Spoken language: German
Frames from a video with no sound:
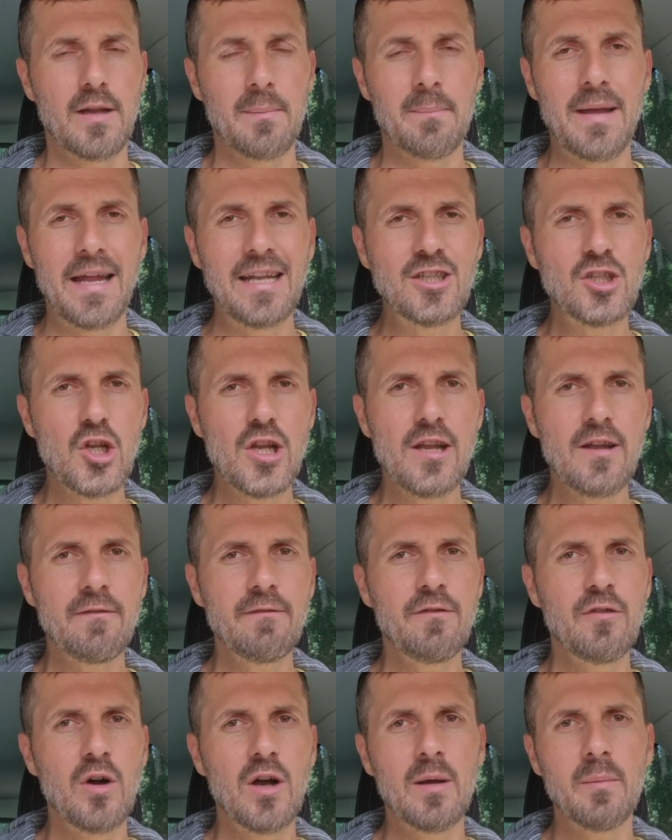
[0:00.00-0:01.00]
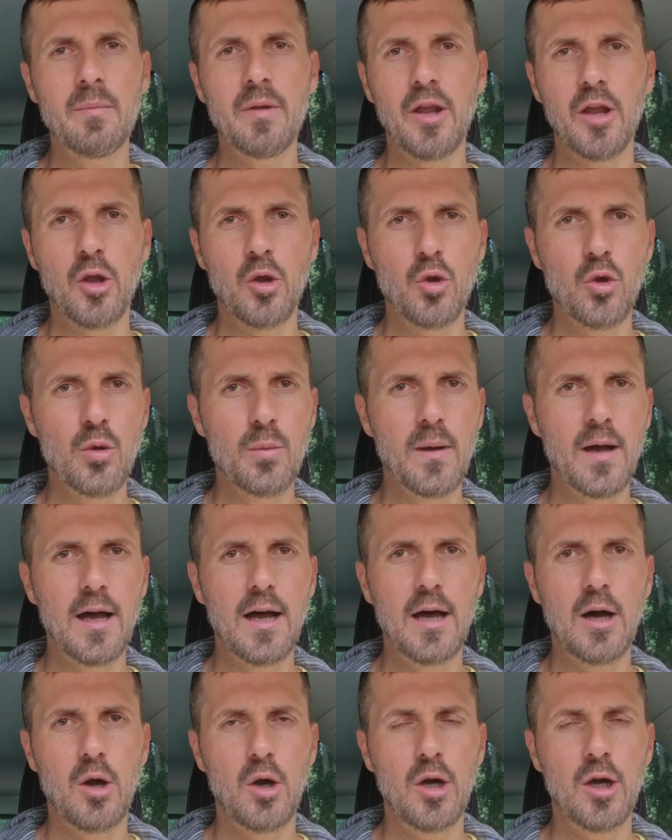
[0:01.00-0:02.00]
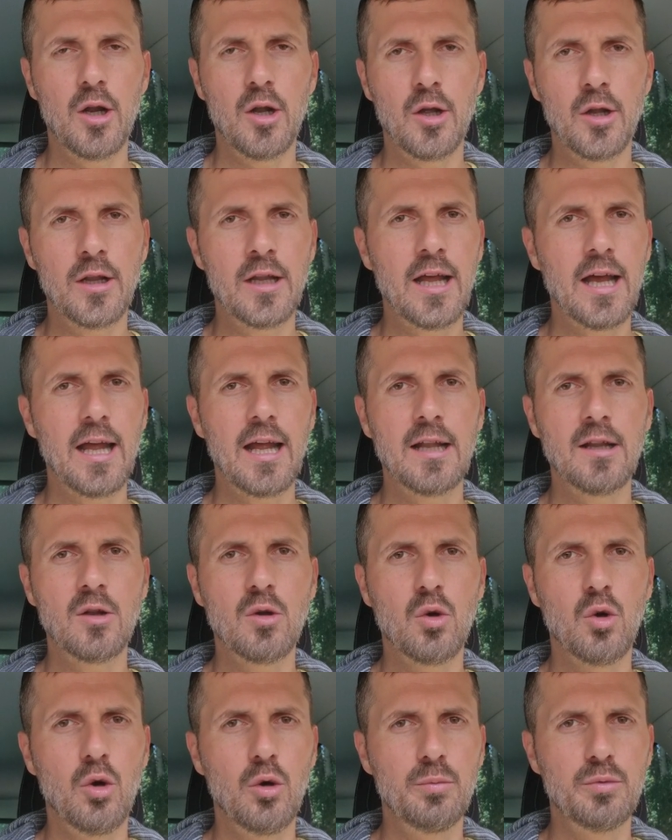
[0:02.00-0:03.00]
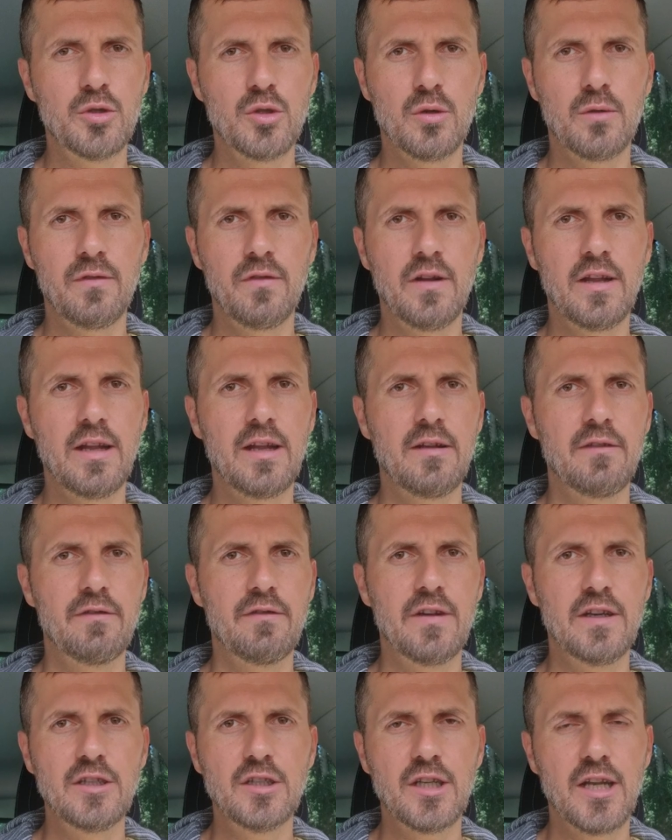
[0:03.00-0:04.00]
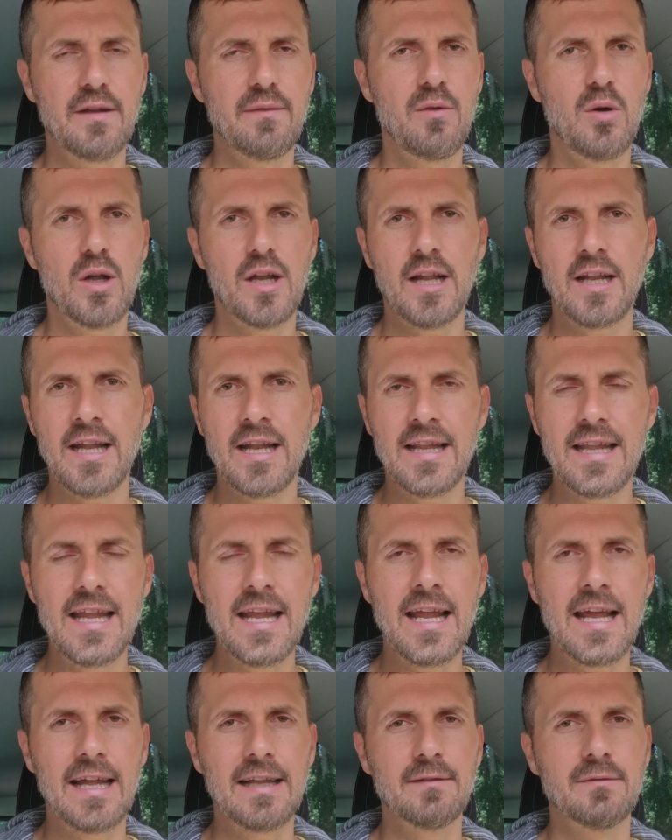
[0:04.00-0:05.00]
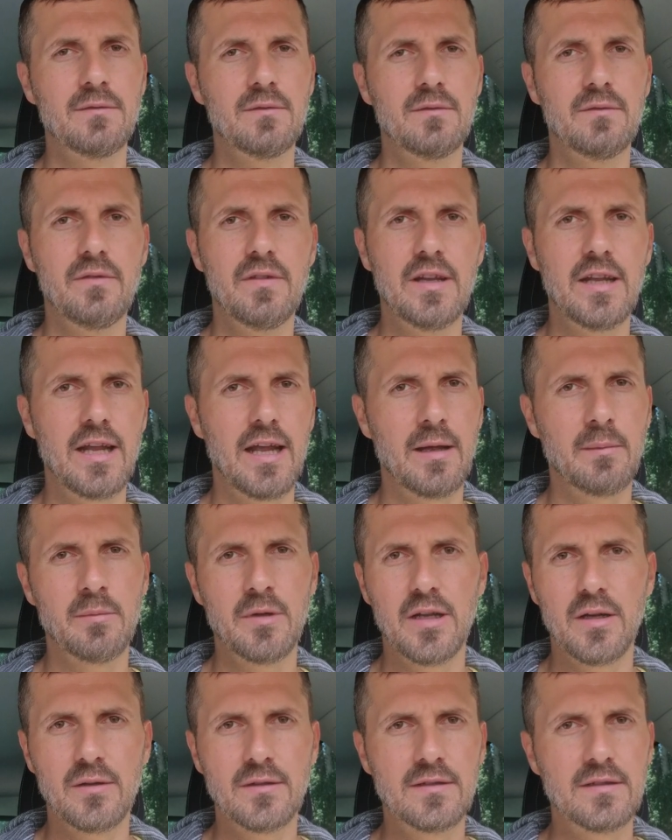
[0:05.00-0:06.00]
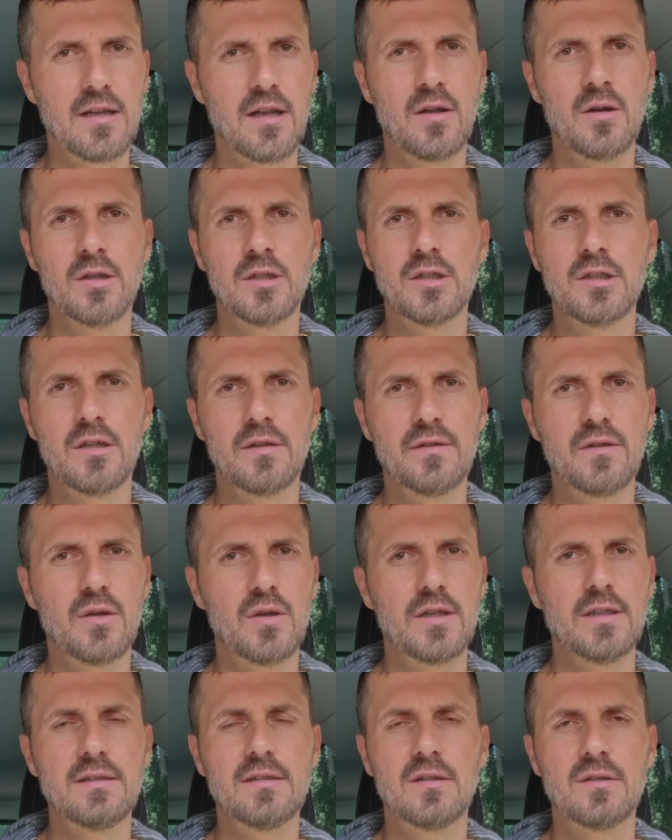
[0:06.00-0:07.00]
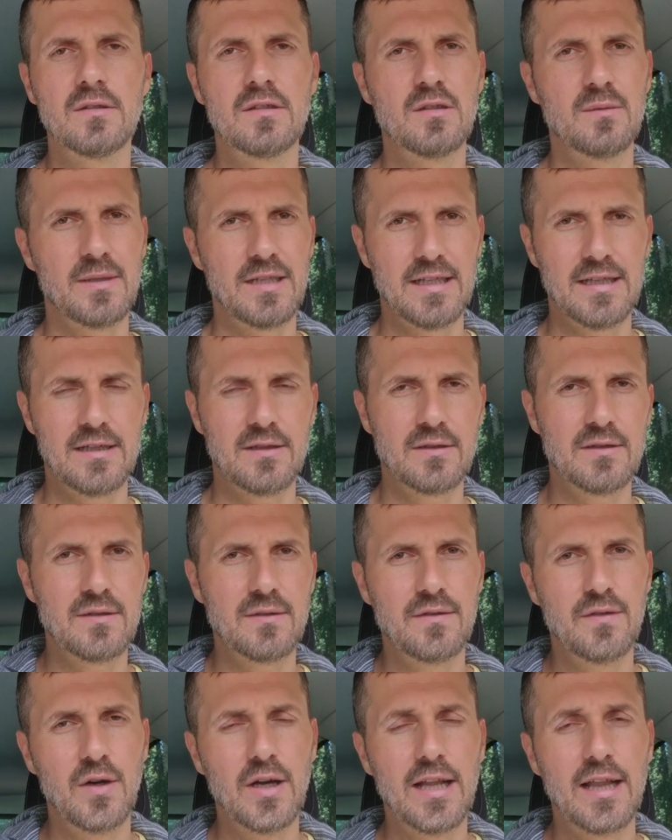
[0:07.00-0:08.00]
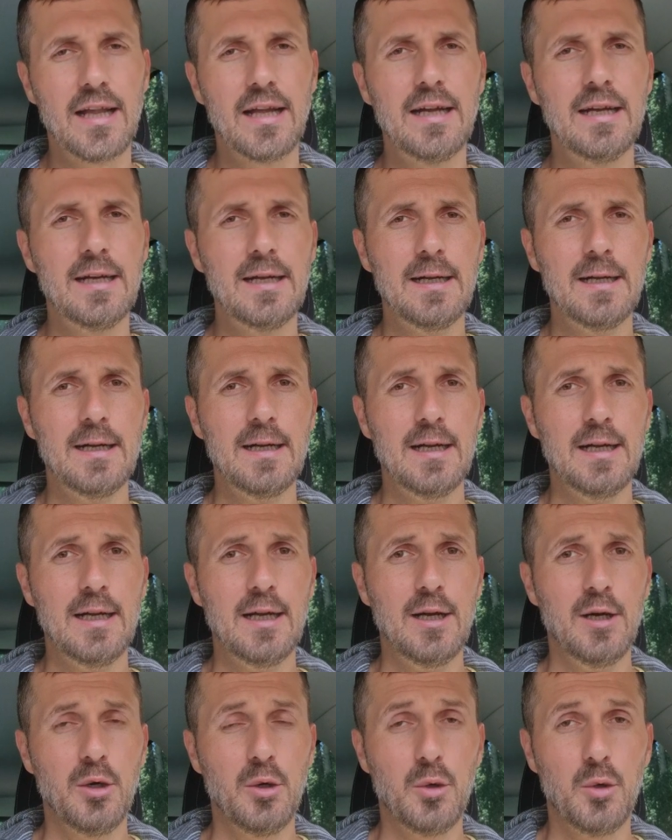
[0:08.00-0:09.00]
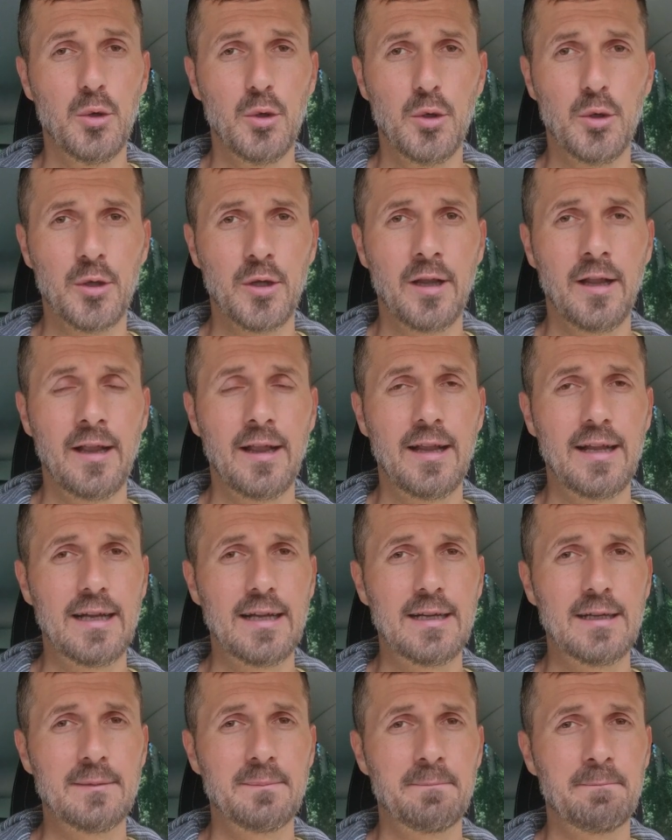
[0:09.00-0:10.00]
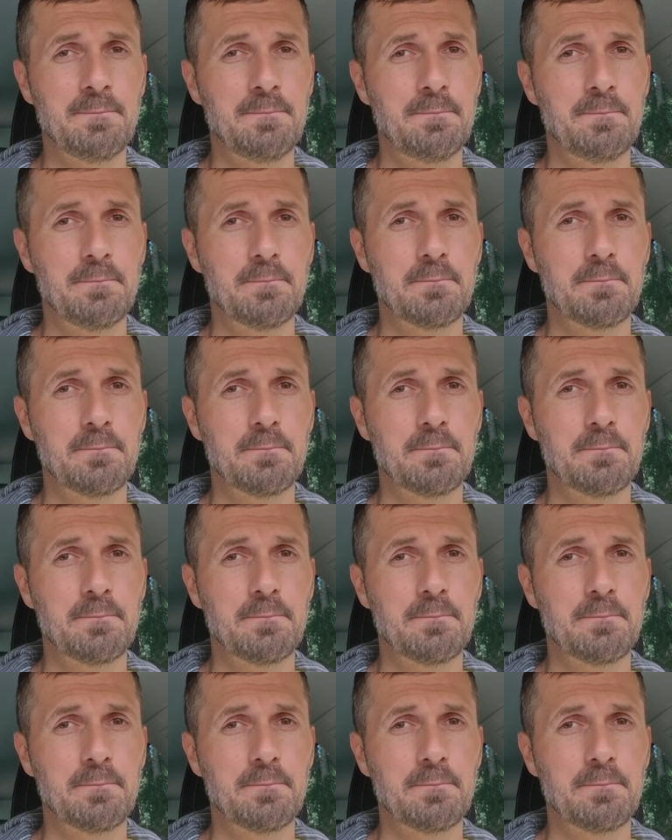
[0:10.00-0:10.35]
der menschlichen Form gegenüber allen anderen grobstofflich fest gewordenen Dingen, wie eben die ganze Landschaft, Häuser und so weiter und so fort. Und ähm,